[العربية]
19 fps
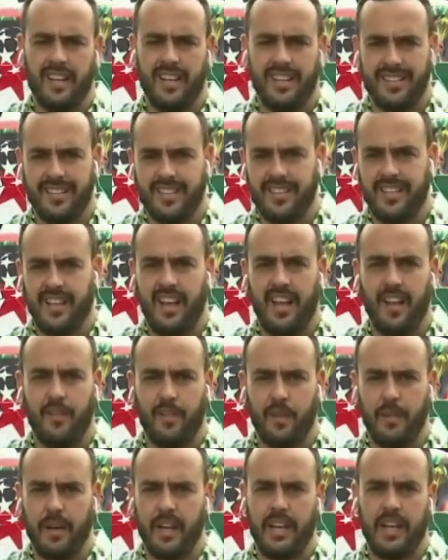ازدحام
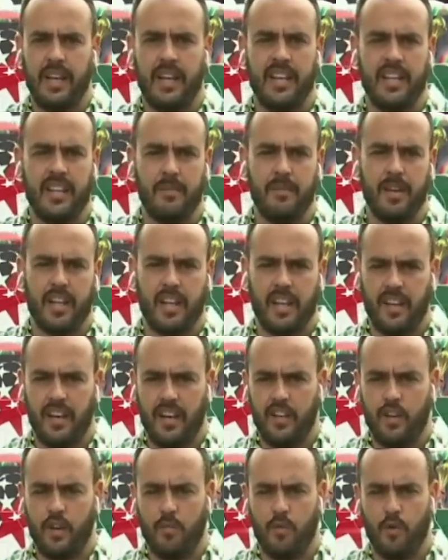في باقي الأيام لكن
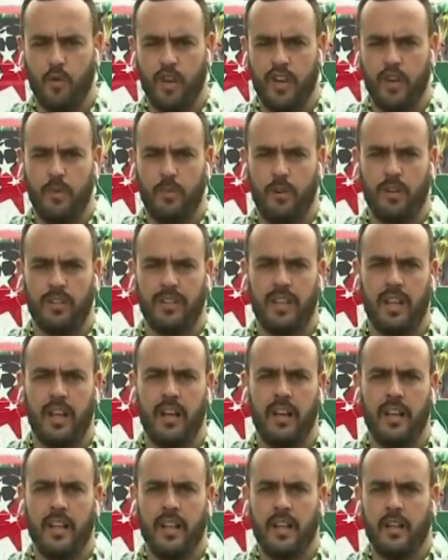اليوم هو يوم عطلة
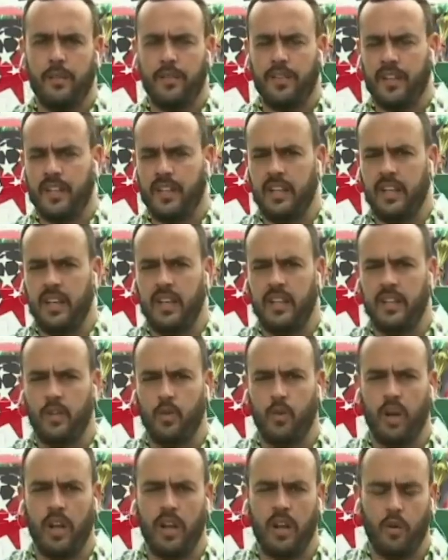في
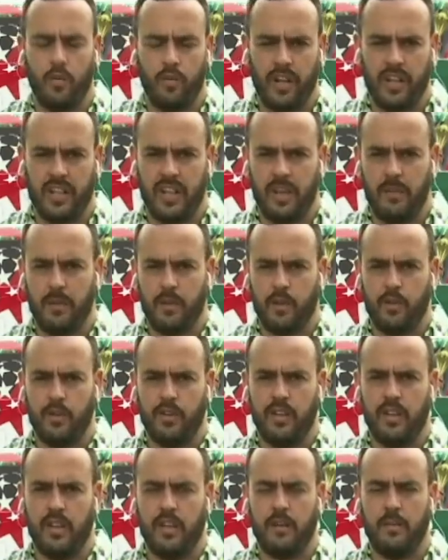الدوالة وفي
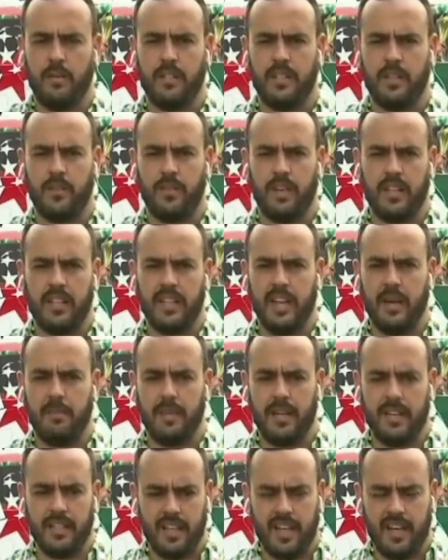الكاميرون بصفة عامة
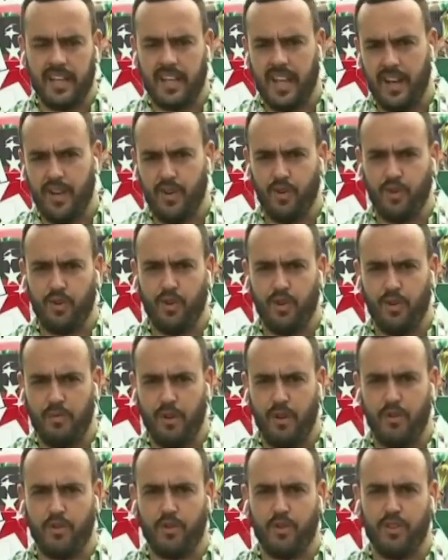لذلك الهدوء
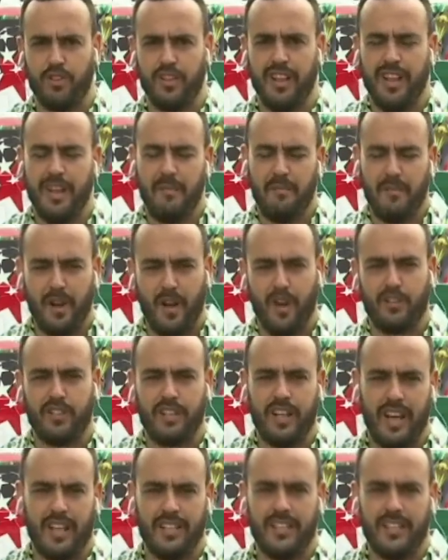موجود من حسن حظ